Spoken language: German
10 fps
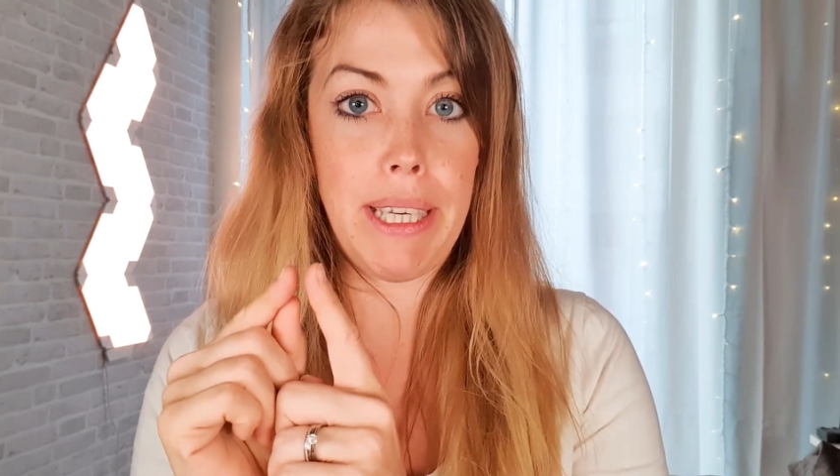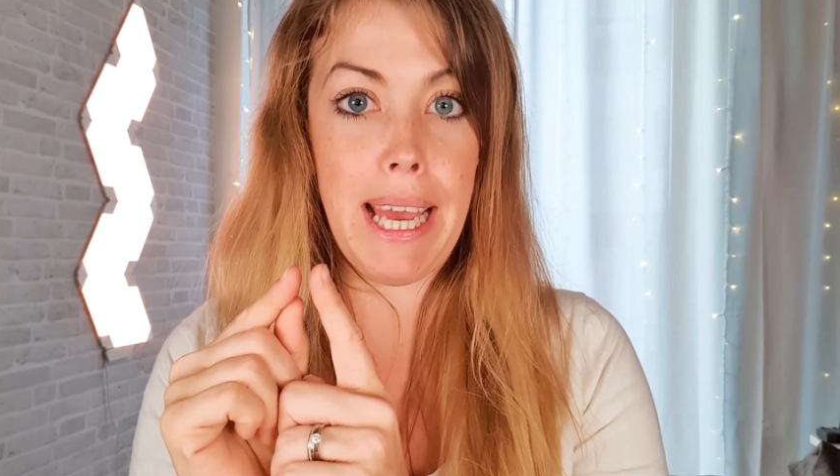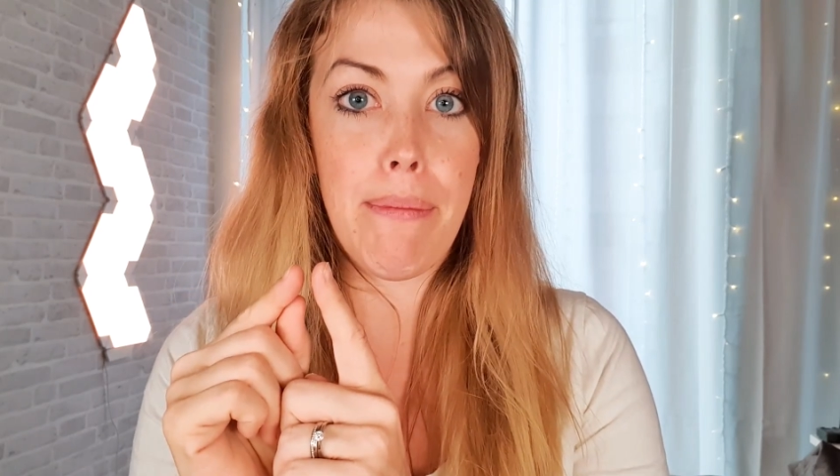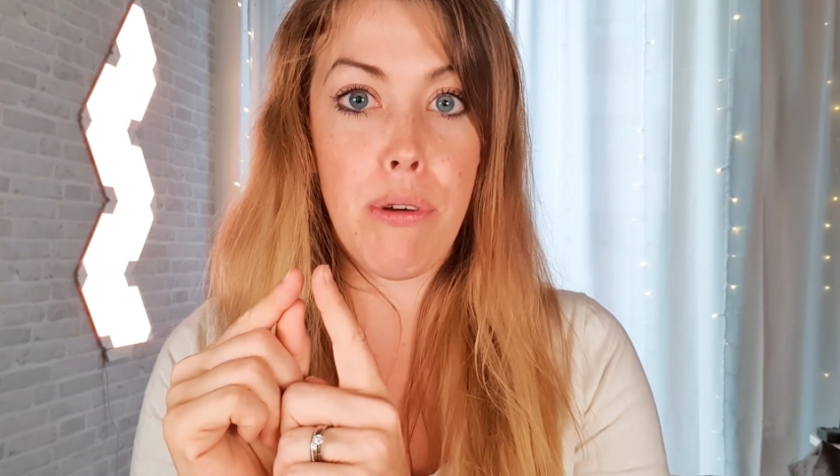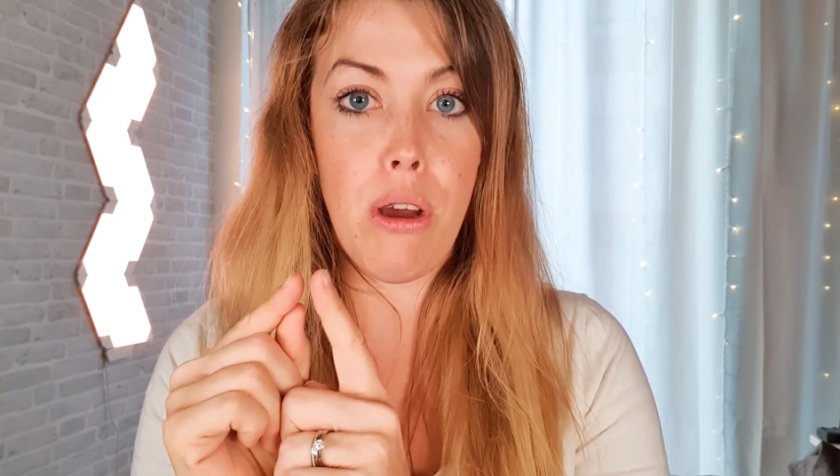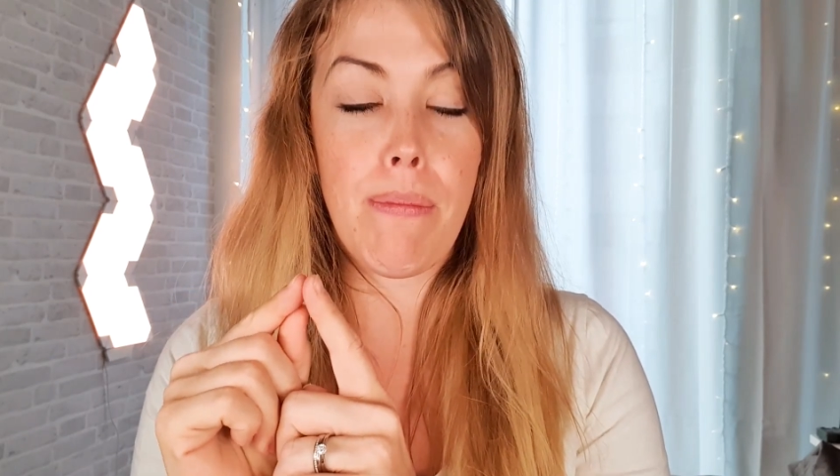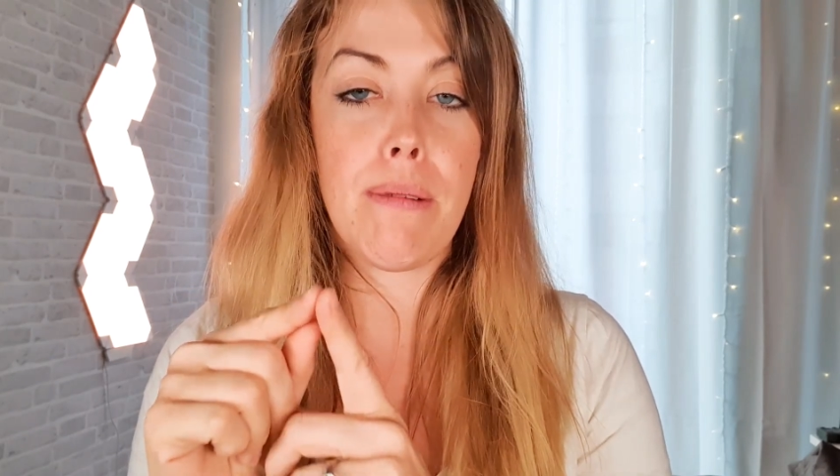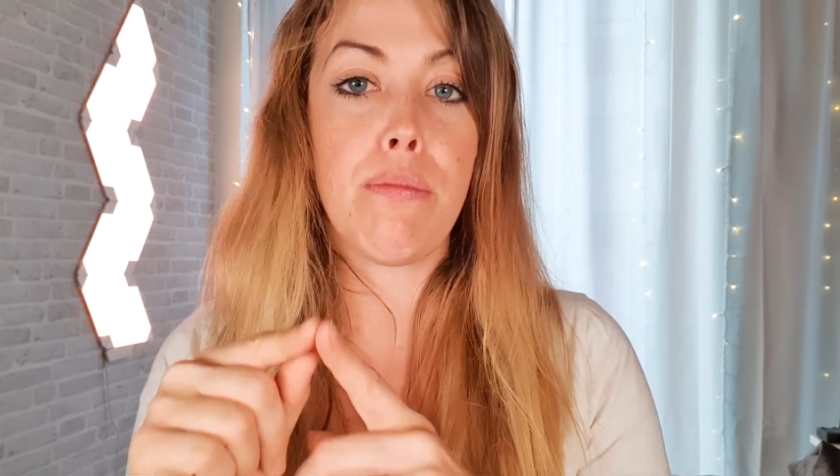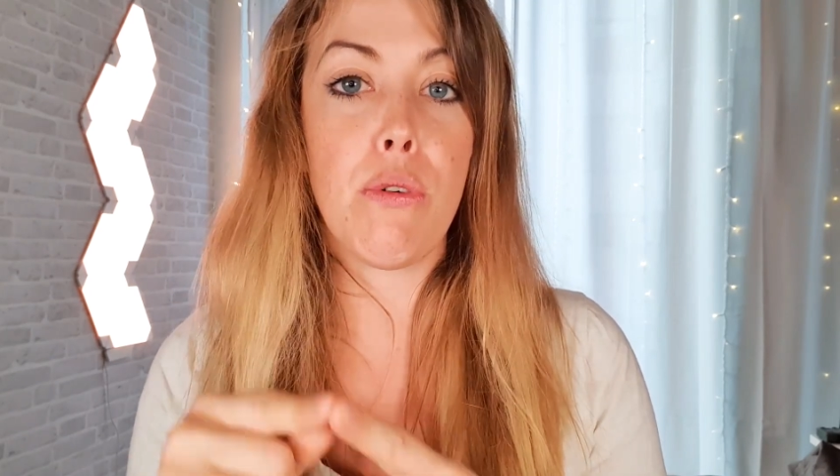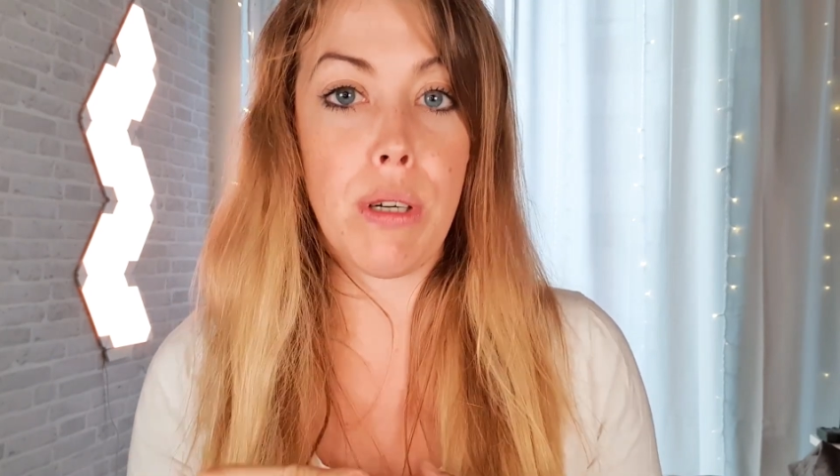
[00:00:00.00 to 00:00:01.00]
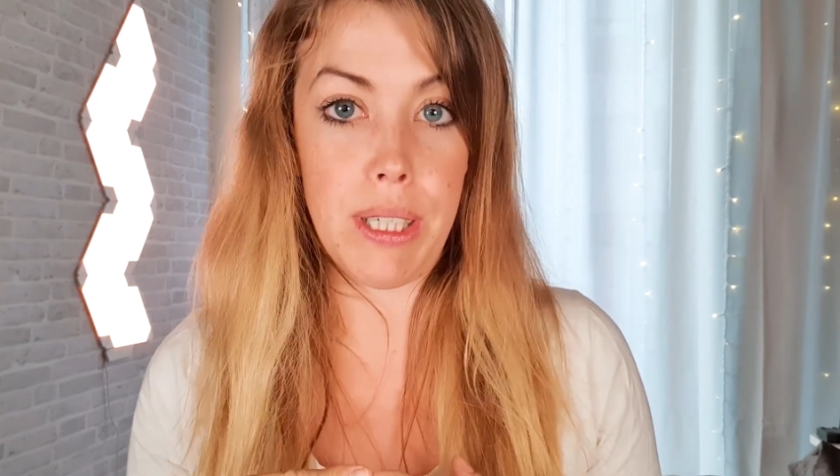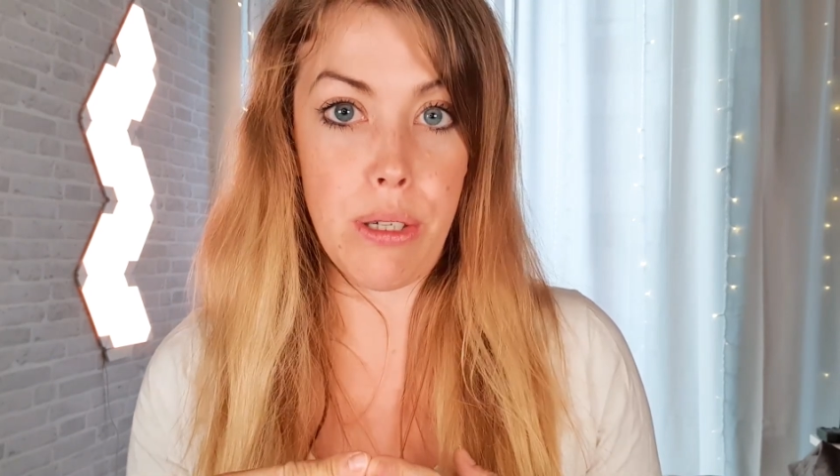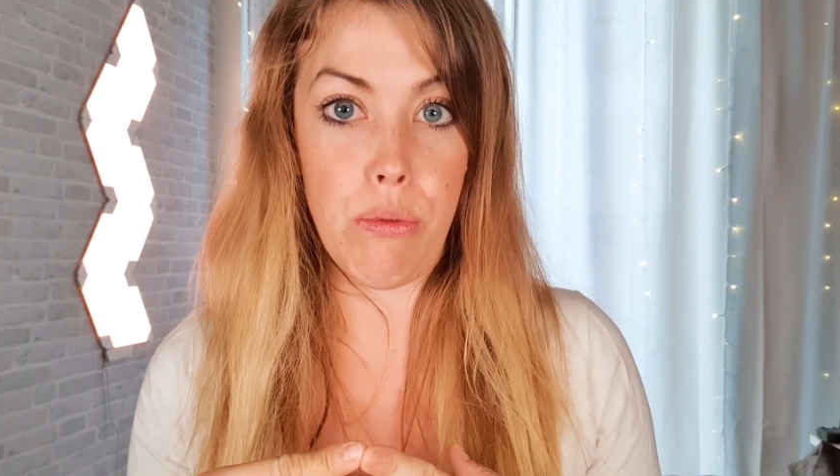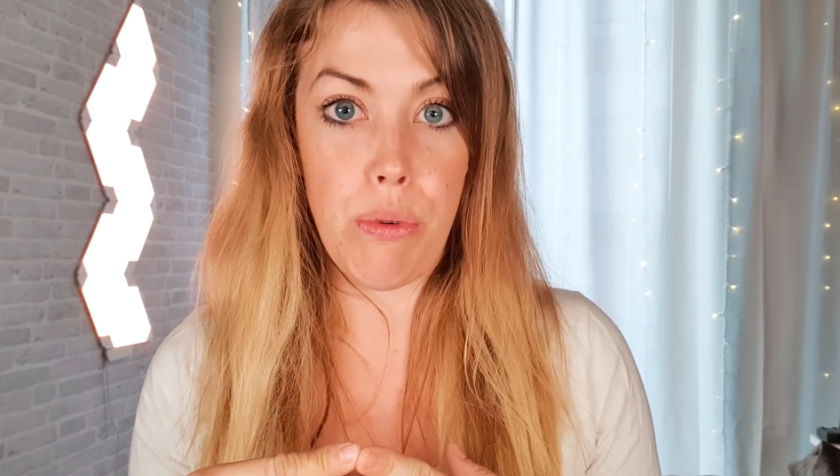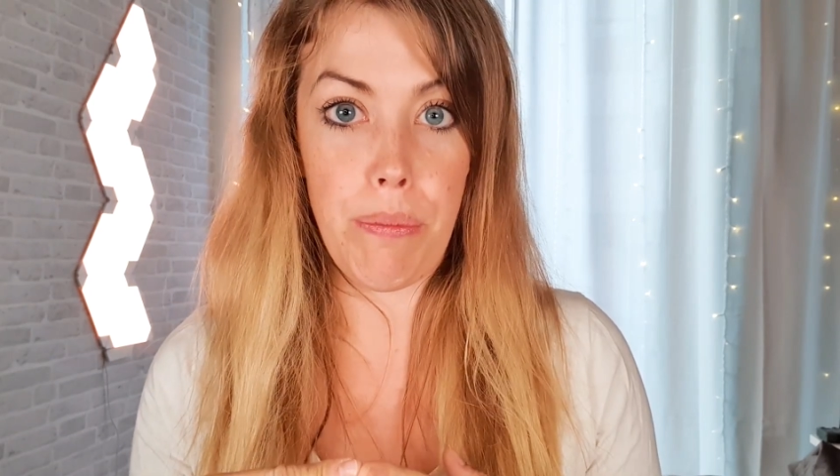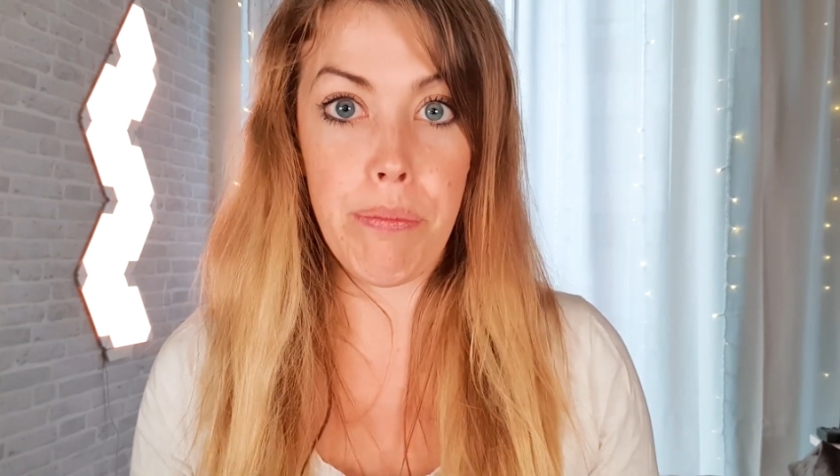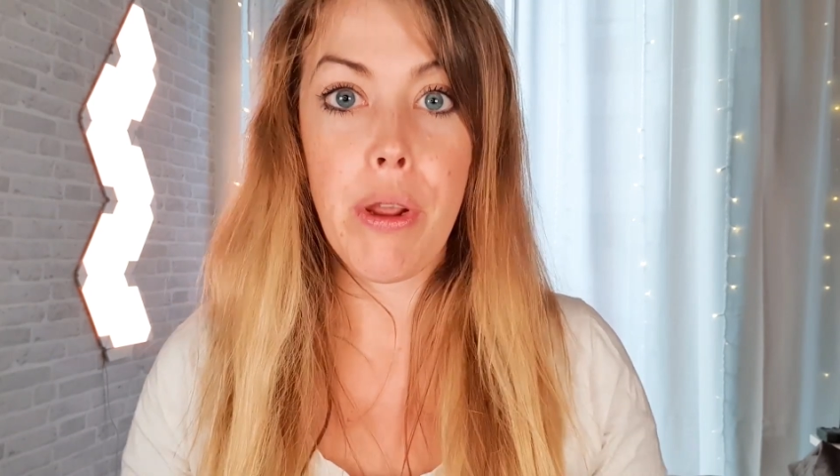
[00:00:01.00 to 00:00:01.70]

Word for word: Gelbkörper Progesteron.